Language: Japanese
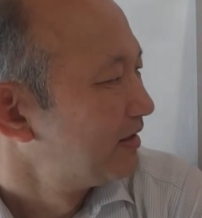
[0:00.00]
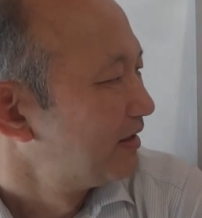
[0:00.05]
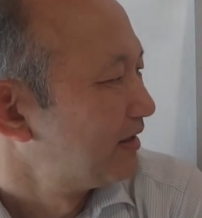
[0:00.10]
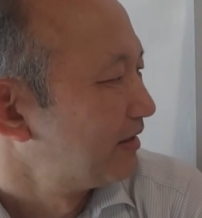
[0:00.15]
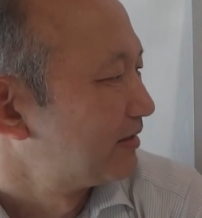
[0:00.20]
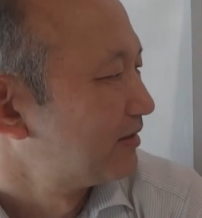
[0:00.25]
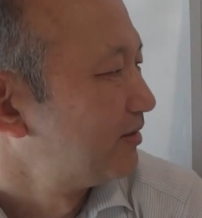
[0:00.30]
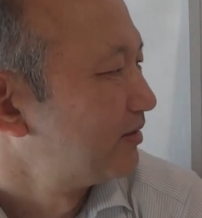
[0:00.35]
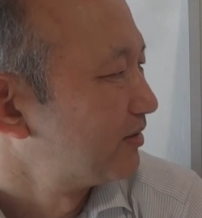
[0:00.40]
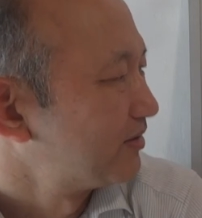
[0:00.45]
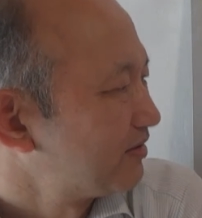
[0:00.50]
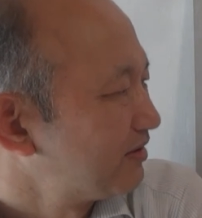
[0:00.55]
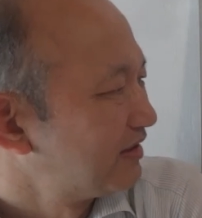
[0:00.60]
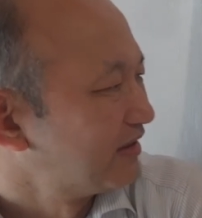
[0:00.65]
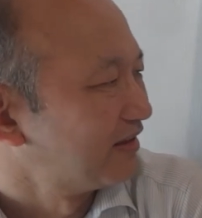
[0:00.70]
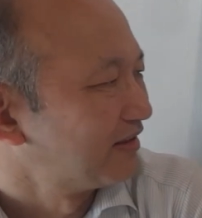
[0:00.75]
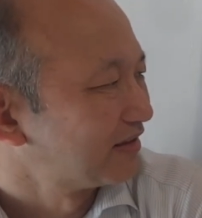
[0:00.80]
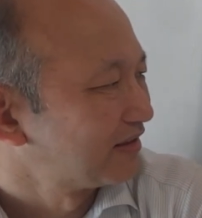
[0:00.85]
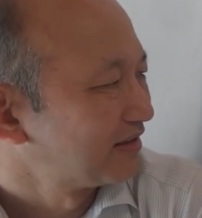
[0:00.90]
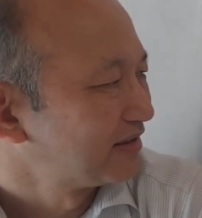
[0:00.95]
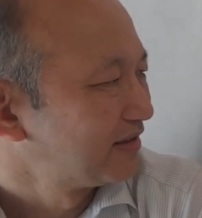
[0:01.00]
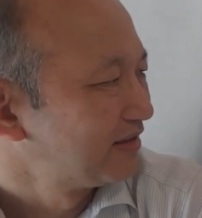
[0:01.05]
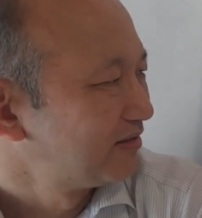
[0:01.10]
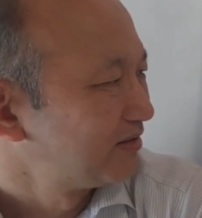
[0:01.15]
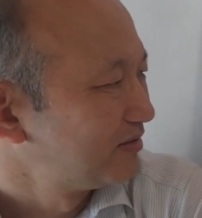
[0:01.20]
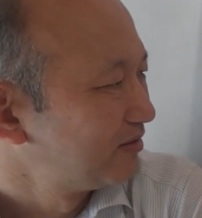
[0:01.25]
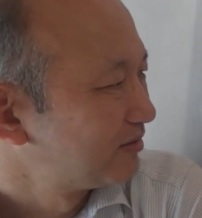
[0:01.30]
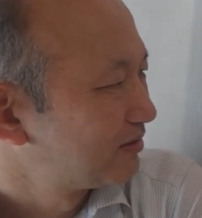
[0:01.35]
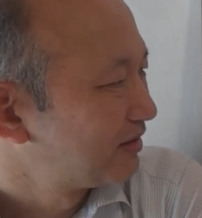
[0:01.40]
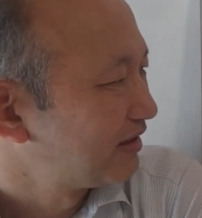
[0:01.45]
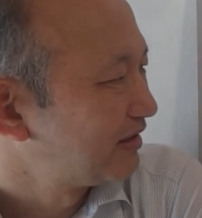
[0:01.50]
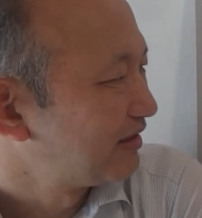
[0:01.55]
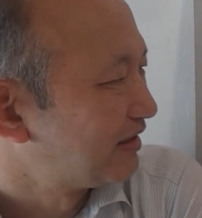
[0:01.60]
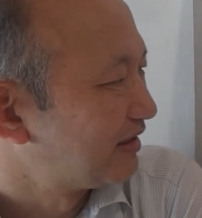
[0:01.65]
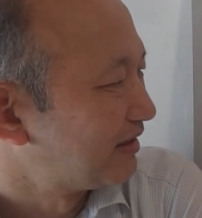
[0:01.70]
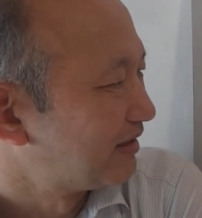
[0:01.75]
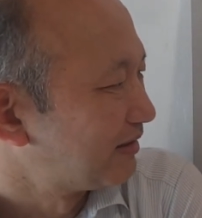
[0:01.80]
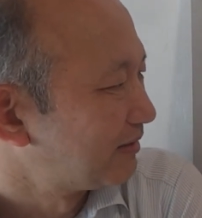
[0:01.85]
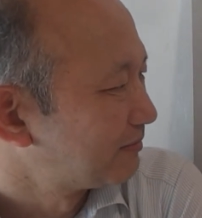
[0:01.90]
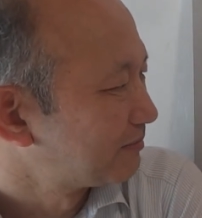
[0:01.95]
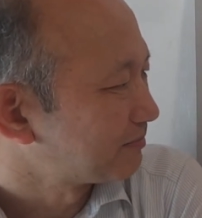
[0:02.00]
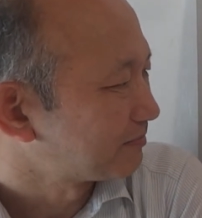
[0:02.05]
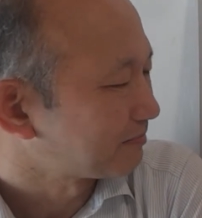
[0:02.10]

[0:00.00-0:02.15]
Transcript: えということでね、私非常にウクライナ